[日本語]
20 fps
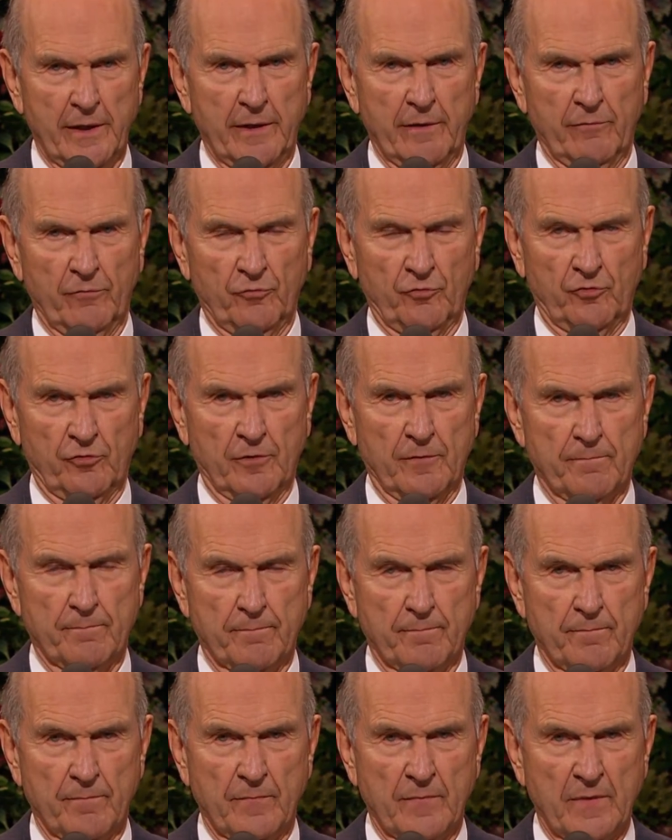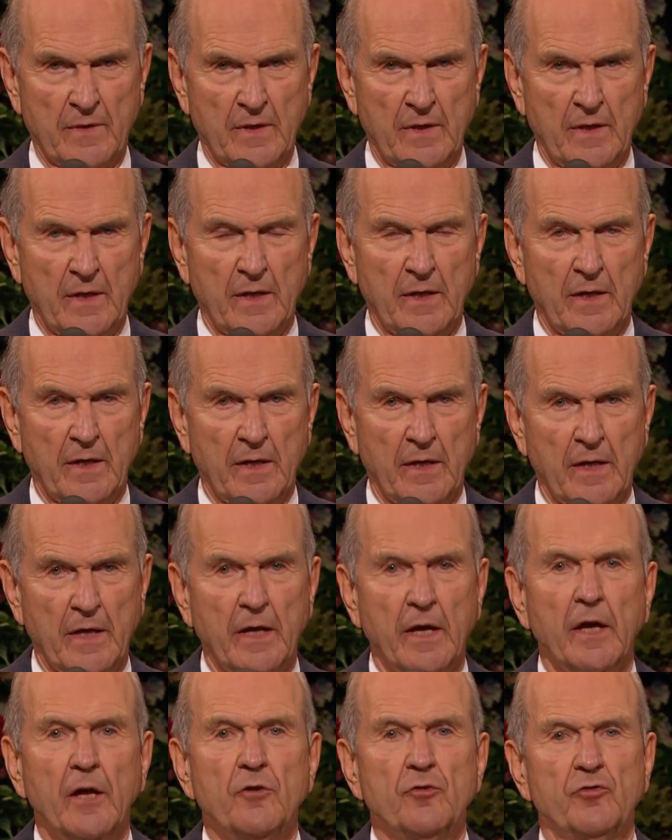各国の生徒たちは主の
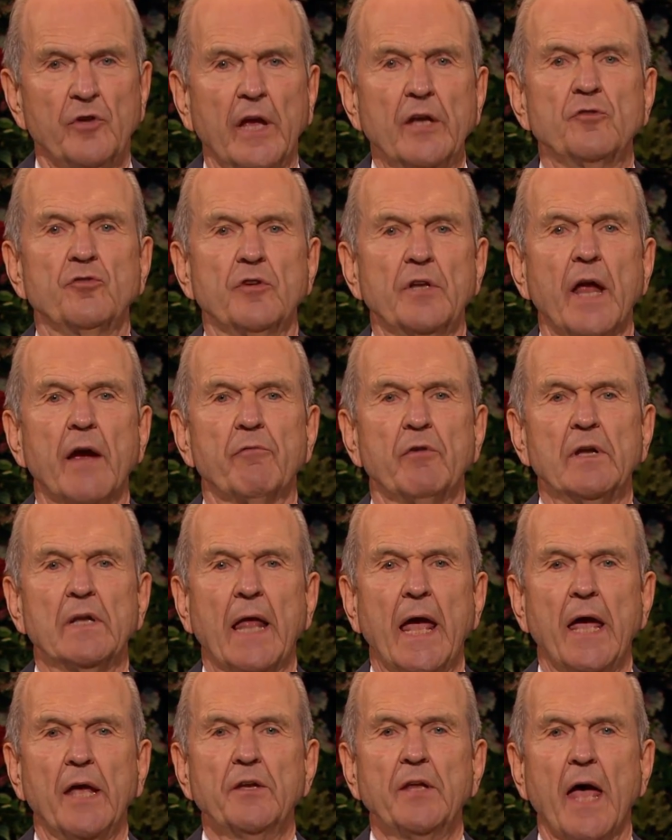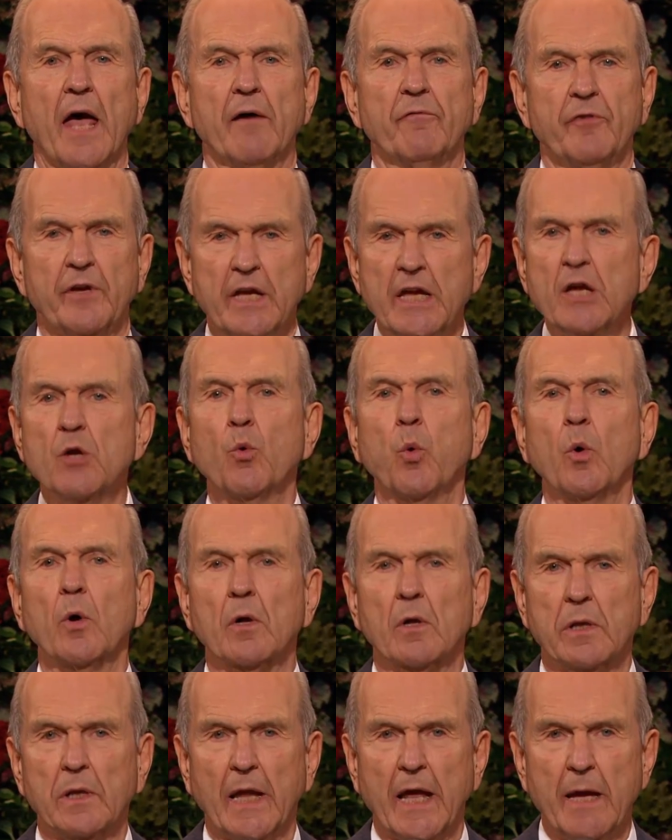祝福に対し
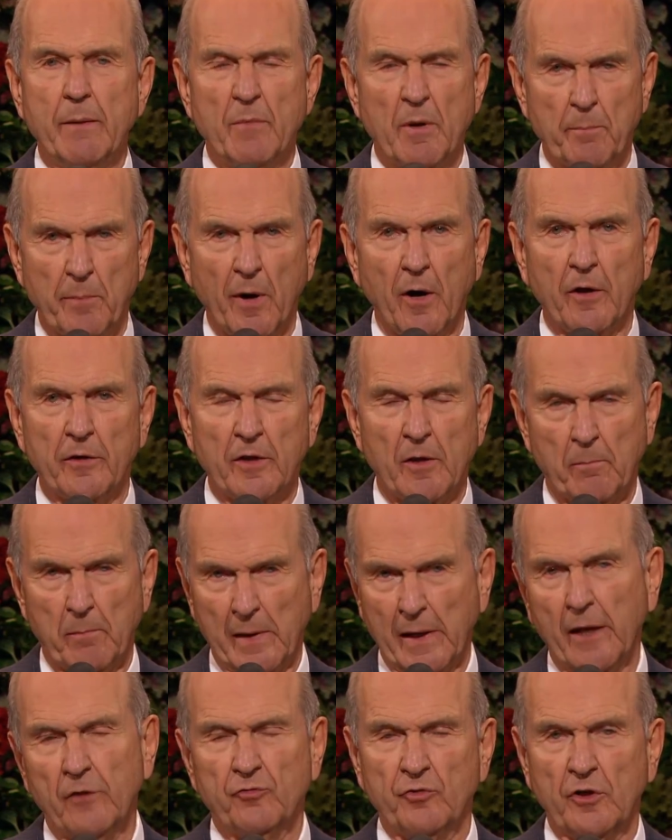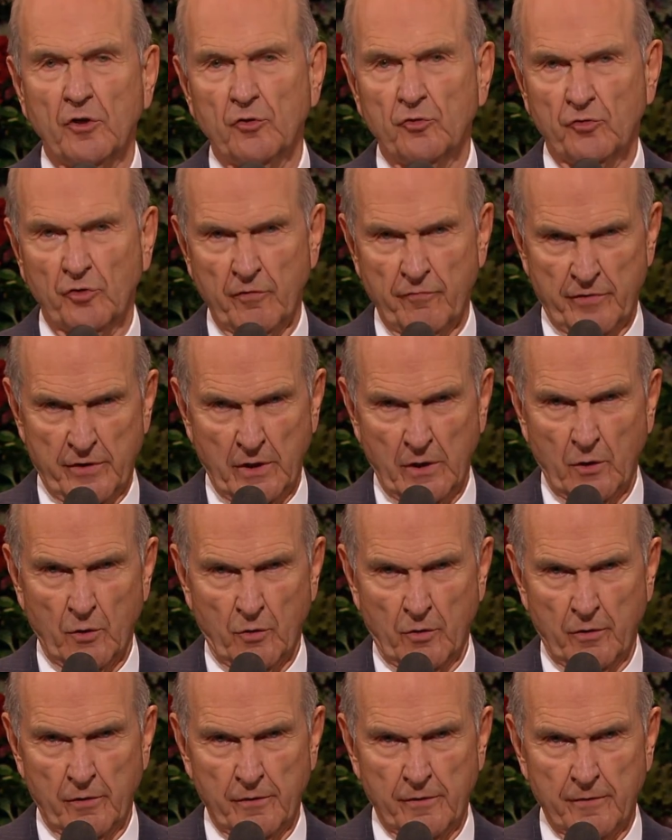同等の権利を得
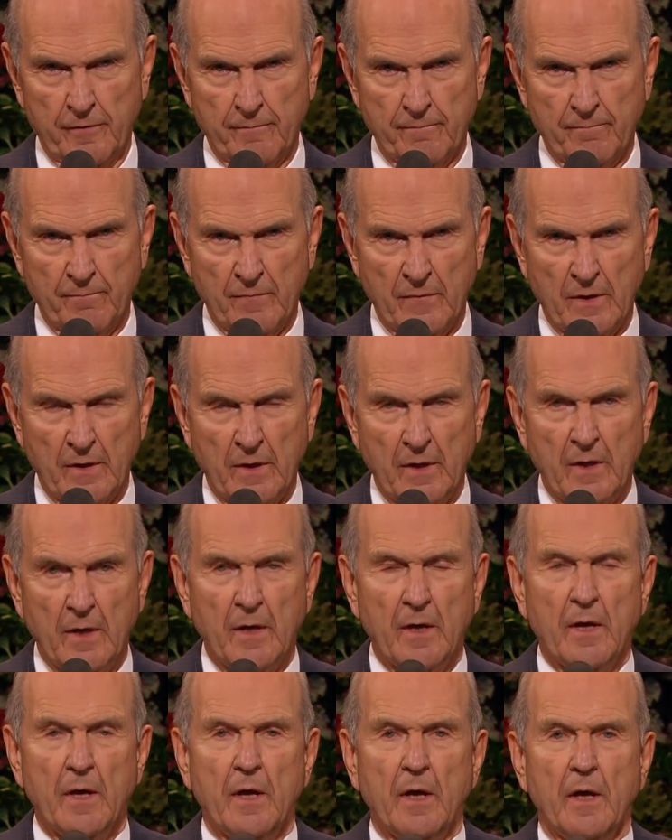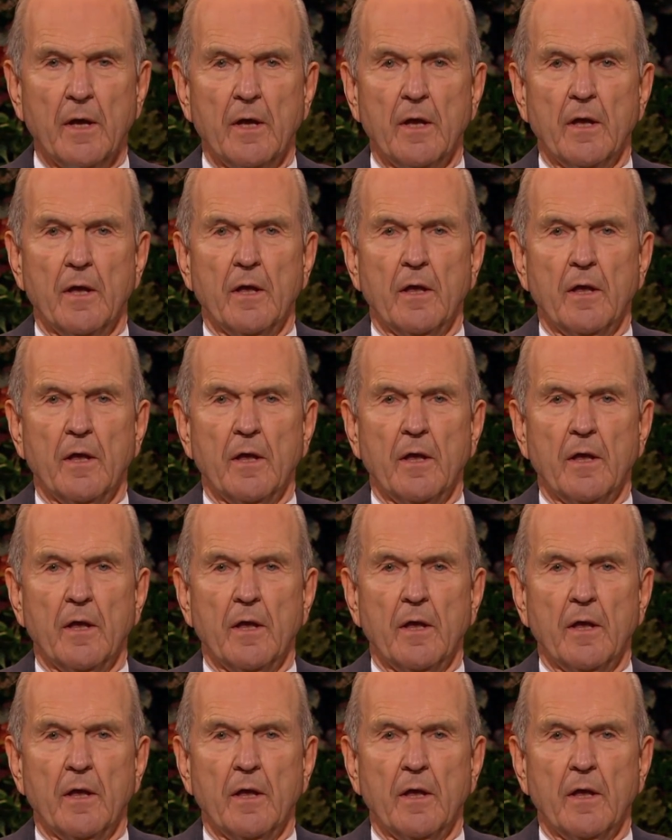ることができるのです